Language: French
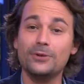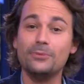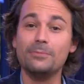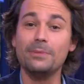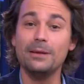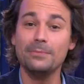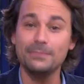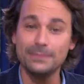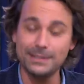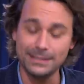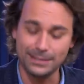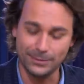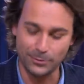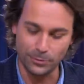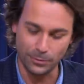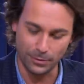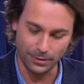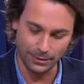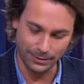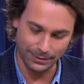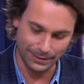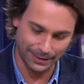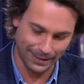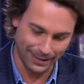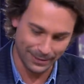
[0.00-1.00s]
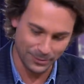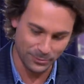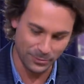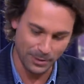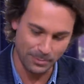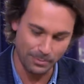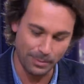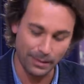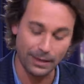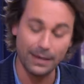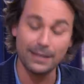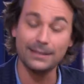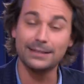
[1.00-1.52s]
même discours traduit
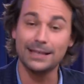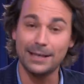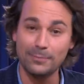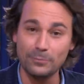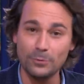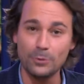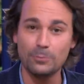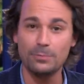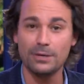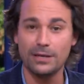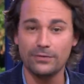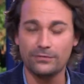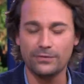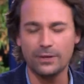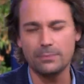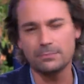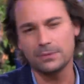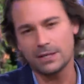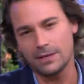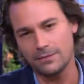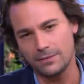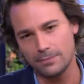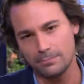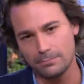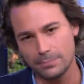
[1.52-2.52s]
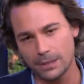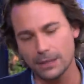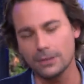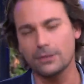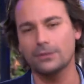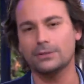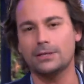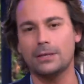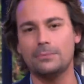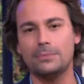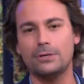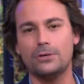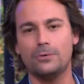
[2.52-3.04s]
par la dame de BFM qui avait bien
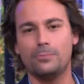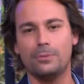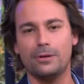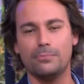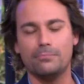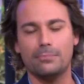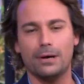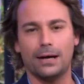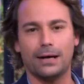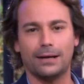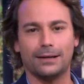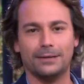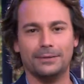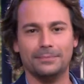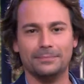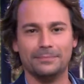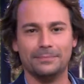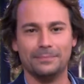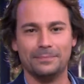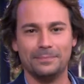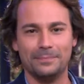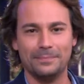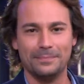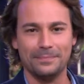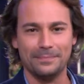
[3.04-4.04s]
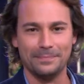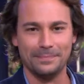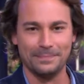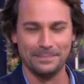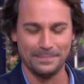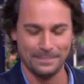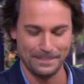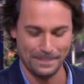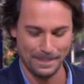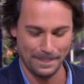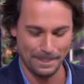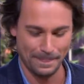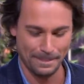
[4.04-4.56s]
entamé l'open bar.
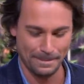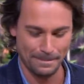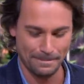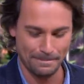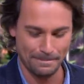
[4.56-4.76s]
Très